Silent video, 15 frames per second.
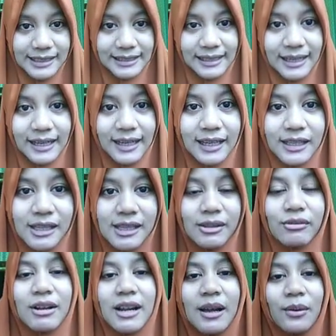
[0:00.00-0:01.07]
sehat
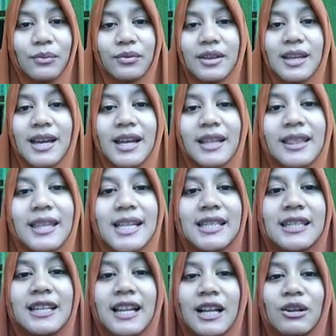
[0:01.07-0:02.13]
walafiat
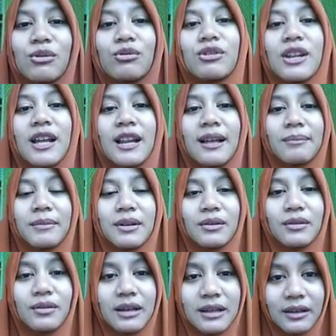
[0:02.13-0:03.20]
dan selalu dalam
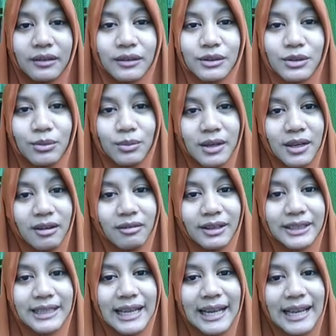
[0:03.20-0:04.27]
lindungan Allah Subhanahu
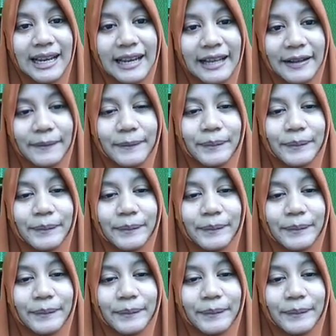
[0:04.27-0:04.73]
wa taala.